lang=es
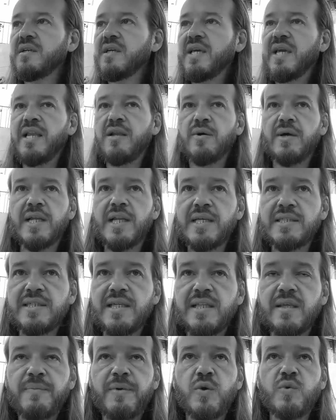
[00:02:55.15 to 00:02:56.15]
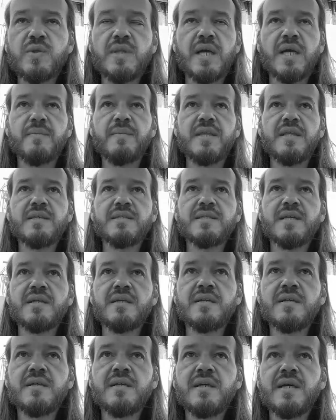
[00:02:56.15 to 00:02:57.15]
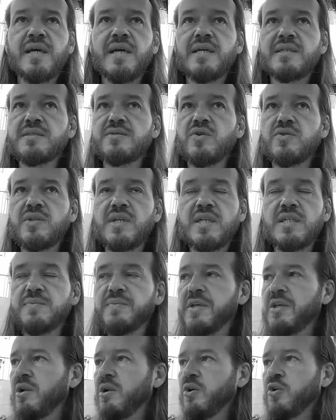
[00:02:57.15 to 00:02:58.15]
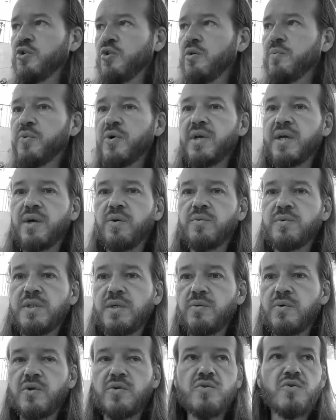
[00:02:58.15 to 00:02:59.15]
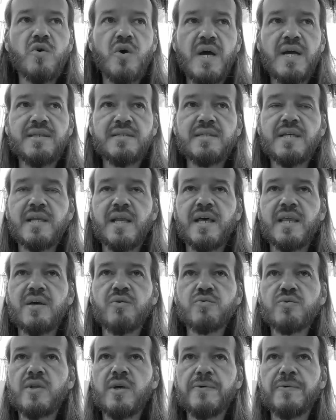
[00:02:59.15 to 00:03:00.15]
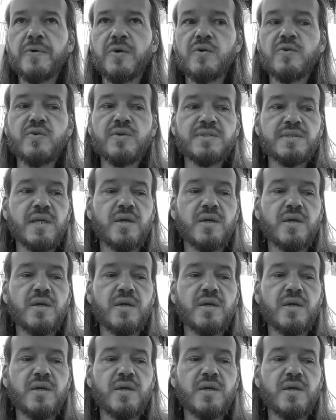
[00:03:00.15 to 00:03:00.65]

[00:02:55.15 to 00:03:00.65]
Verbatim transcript: Y la, siguiente pregunta que me dicen es, ¿no tienes miedo? Y le digo, no, porque un tiburón no hace nada, un tiburón no está